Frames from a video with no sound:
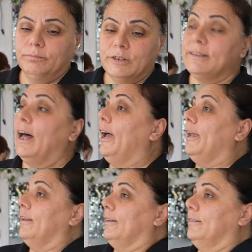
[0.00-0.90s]

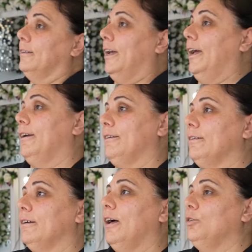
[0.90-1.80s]
styling hair,
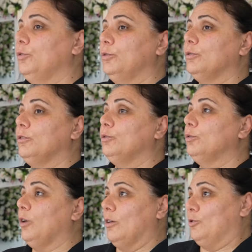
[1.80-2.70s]
how to
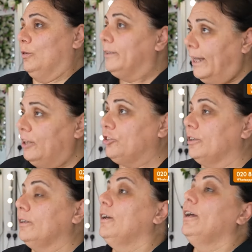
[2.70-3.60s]
do
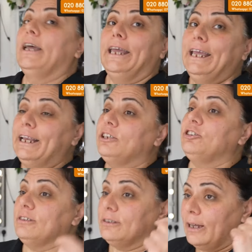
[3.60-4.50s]
consultation.
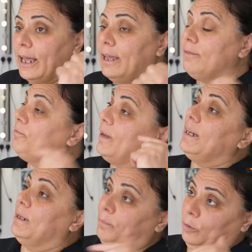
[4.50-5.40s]
English is a
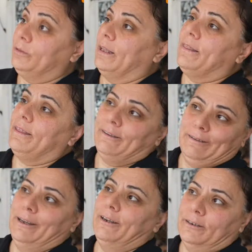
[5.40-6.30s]
very important thing
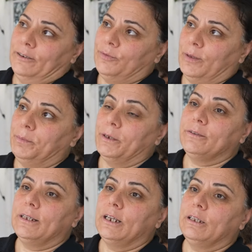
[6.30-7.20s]
they learn as well
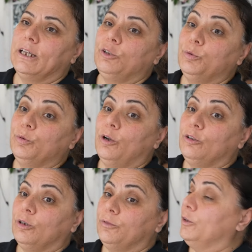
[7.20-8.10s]
because they, they do a
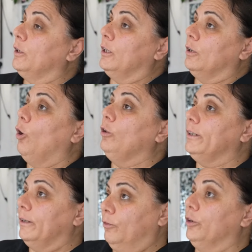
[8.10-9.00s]
lot of, all
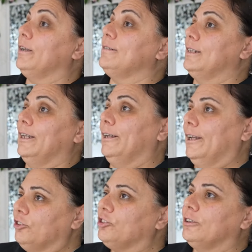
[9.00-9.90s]
their work is in
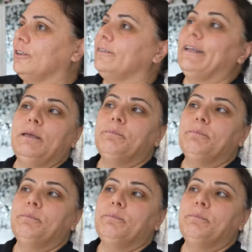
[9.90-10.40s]
English. They